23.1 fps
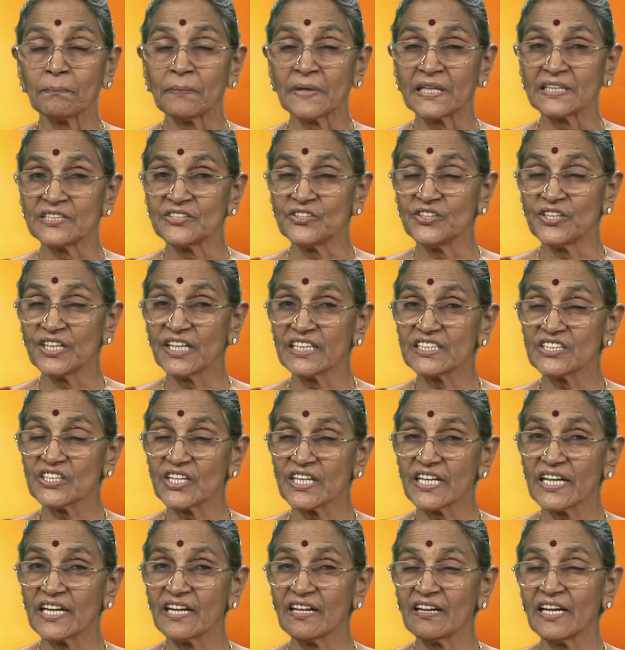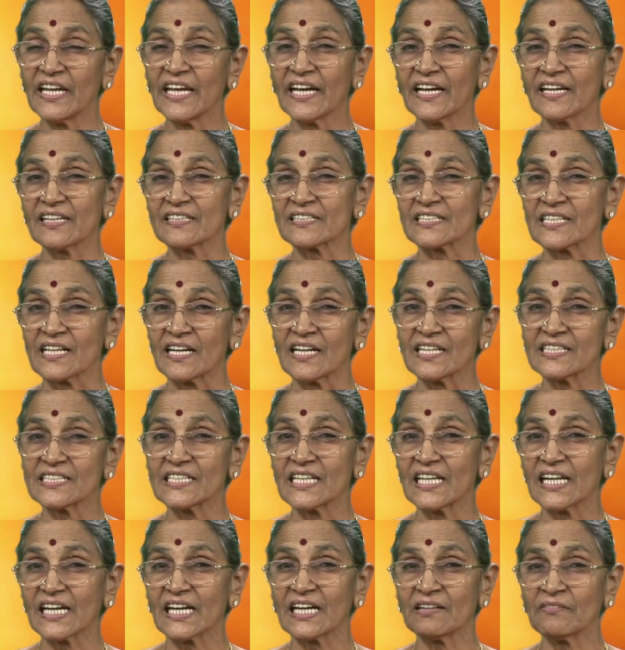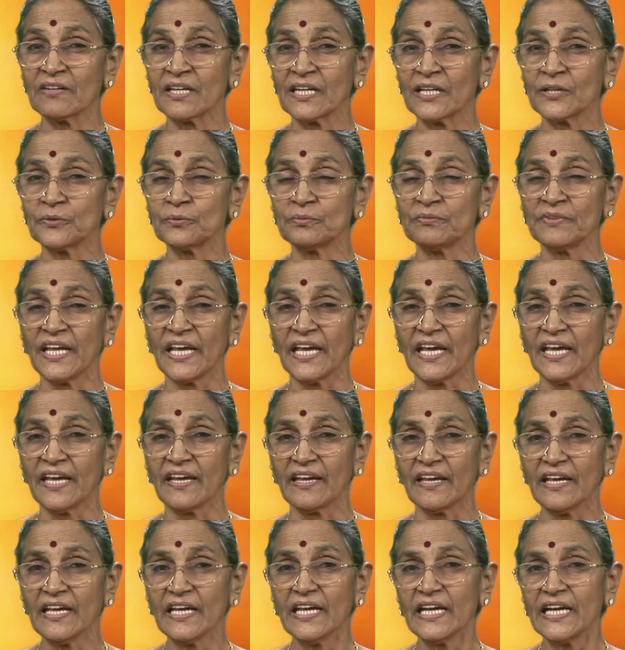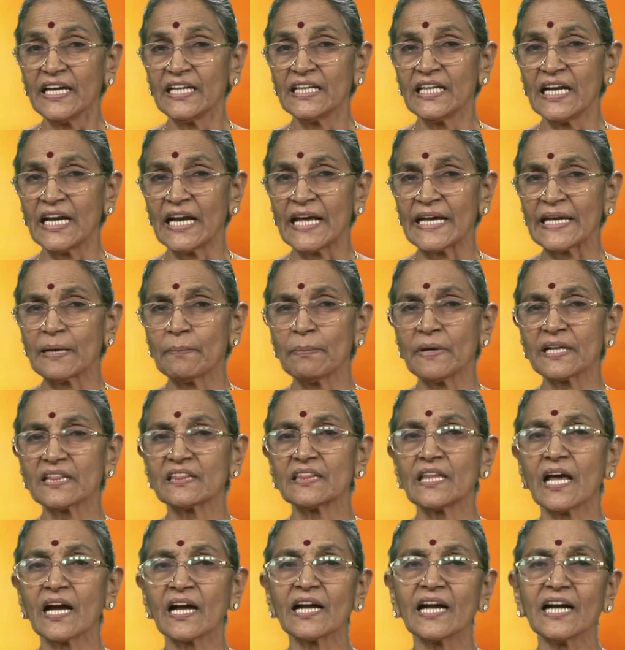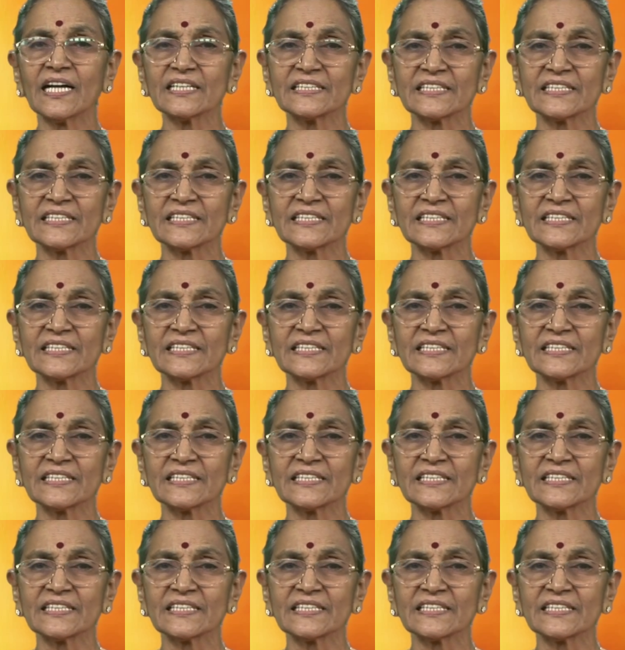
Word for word: మజ్జిగ చేయడం లేక చల్లచిలకడం అన్నది ఉందే ఇది లయబద్ధంగా